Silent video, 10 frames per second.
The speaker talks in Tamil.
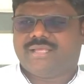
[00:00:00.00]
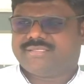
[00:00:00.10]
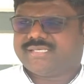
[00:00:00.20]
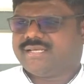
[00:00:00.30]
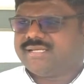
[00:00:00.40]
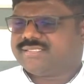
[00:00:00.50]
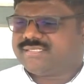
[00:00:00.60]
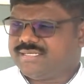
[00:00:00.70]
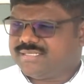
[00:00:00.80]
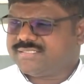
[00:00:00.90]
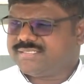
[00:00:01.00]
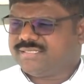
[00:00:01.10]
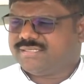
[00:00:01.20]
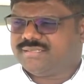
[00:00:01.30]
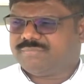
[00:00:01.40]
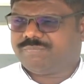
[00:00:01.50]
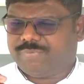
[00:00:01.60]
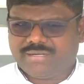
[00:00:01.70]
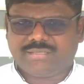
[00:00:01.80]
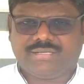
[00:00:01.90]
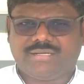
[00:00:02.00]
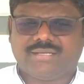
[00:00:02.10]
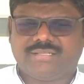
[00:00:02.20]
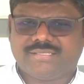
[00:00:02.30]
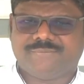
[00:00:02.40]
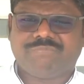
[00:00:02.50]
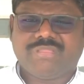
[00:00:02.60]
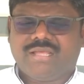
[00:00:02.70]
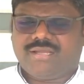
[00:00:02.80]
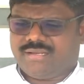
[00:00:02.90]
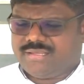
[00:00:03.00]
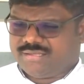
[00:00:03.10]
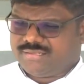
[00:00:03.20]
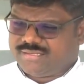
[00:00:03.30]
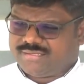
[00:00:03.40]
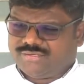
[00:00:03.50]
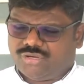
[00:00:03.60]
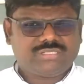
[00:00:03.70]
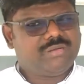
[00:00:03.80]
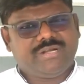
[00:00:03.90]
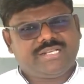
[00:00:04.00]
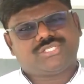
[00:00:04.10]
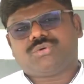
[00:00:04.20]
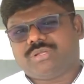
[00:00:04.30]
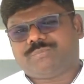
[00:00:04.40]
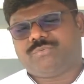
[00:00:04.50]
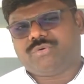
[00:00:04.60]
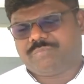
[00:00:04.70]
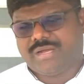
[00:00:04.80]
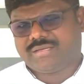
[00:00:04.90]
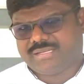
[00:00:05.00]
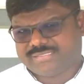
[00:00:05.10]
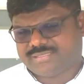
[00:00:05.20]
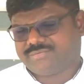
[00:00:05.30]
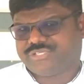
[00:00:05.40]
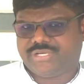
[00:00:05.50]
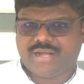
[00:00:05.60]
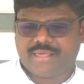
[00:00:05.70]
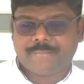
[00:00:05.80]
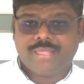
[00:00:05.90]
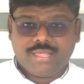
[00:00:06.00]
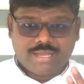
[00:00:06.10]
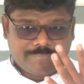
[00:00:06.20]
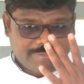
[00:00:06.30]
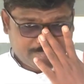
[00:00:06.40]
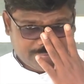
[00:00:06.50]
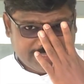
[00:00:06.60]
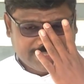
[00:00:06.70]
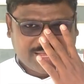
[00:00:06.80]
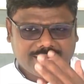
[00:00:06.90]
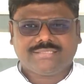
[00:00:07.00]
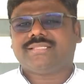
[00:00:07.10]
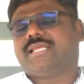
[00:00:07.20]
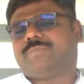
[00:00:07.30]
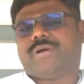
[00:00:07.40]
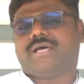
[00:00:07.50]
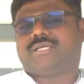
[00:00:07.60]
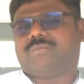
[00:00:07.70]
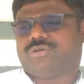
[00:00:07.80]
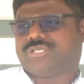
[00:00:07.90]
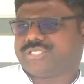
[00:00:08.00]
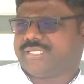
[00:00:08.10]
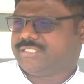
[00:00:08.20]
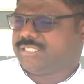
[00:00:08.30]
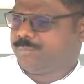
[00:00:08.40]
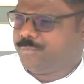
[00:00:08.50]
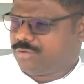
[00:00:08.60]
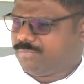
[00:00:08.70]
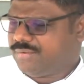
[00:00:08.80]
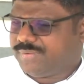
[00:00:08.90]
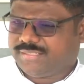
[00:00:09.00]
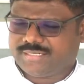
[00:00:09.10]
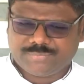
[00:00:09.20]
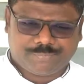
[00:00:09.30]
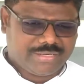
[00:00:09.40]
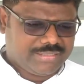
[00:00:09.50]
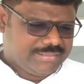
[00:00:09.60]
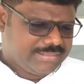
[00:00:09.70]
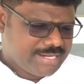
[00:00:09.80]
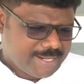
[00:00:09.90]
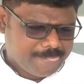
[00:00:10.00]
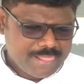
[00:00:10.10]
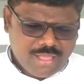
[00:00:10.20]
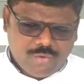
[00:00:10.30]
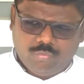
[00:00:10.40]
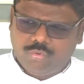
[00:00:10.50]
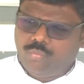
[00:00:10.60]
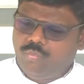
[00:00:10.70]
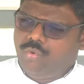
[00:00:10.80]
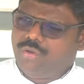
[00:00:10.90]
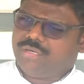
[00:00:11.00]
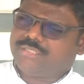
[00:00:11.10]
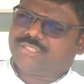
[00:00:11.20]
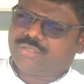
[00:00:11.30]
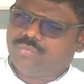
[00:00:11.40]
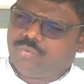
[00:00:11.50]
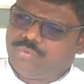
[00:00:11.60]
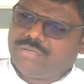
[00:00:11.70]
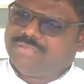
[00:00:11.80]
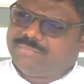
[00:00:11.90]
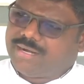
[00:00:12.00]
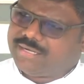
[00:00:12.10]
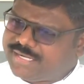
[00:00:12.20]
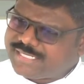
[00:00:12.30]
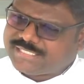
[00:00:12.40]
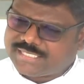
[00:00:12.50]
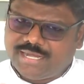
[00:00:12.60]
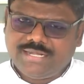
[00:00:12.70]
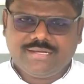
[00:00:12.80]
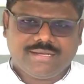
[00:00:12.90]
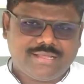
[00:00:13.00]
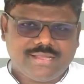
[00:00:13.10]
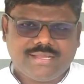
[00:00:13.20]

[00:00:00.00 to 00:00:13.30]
சில சில சில படங்கள் அல்லது நீங்க அந்த டாக்குமெண்ட்ரிஸை கூட கூட பார்க்கலாம் சில விஷயங்களை அப்படிப்பட்ட காரியத்தை நீங்க பார்க்கும்போது சரித்திரபூர்வமாய் வருகிற படங்கள்ல ஒவ்வொருத்தரும் ஒவ்வொரு விதமான டிசைன்ல